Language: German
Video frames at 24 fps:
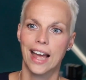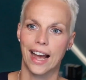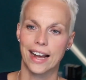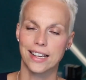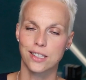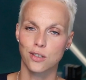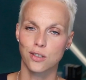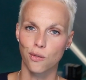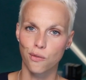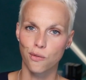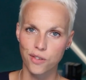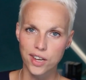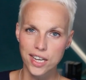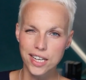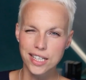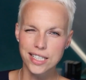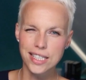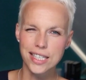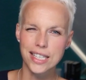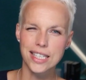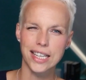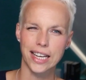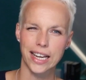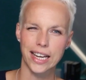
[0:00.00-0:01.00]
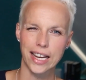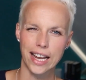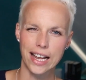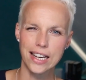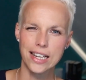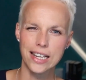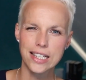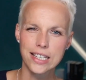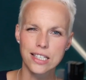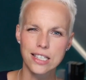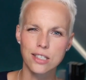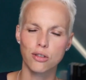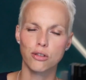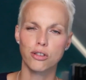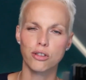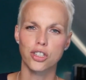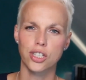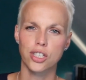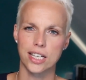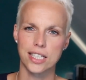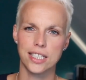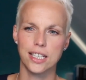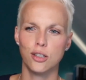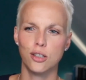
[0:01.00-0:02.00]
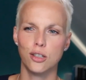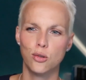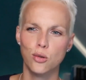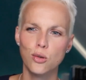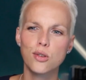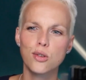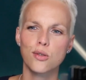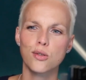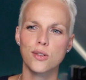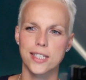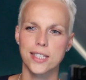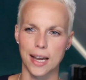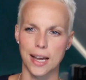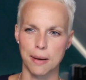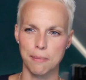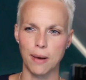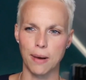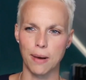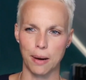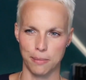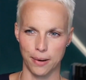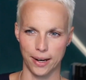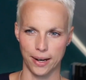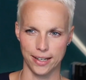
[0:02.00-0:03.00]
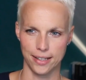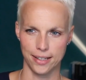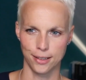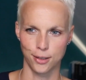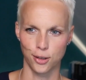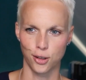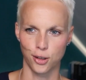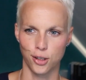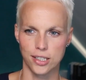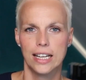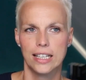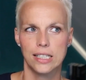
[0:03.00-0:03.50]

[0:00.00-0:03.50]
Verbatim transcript: Also wie ist es realistisch, dass ihr gut zusammenarbeiten könnt?